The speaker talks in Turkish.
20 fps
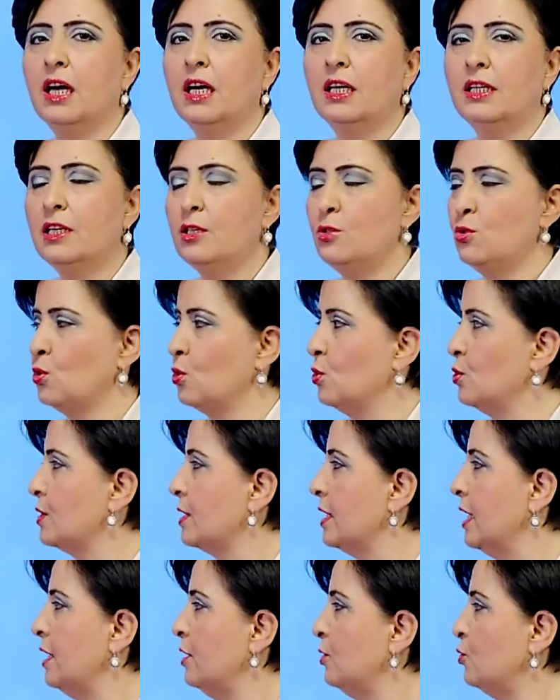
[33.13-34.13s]
ara
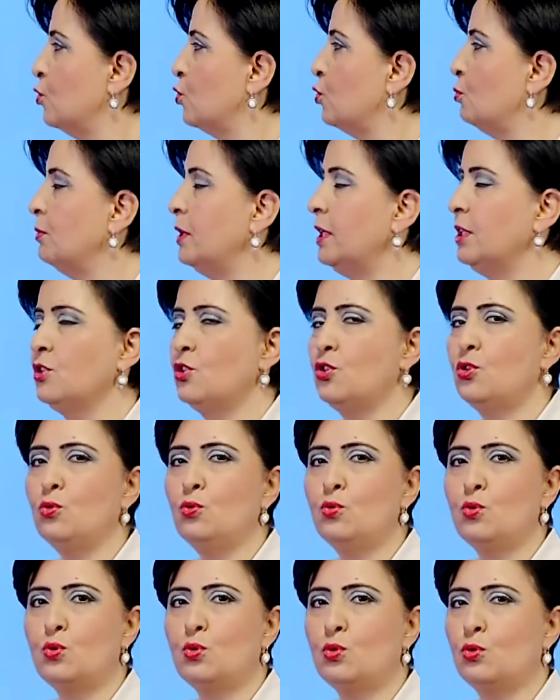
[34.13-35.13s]
sözler cümle dışı
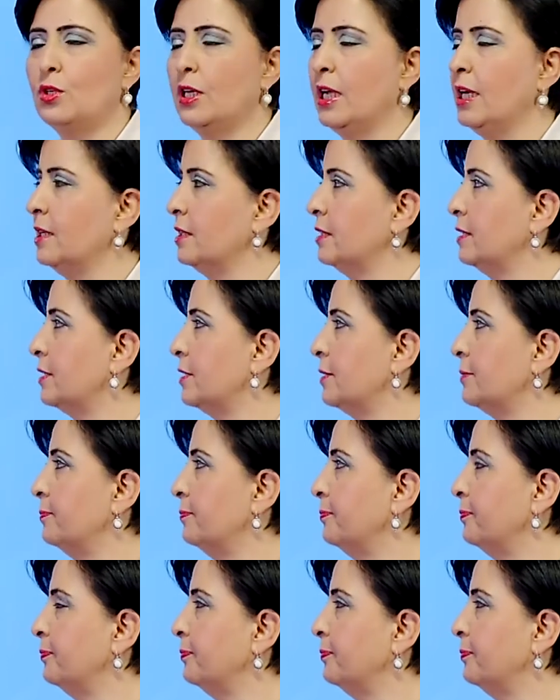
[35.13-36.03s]
unsurlardır.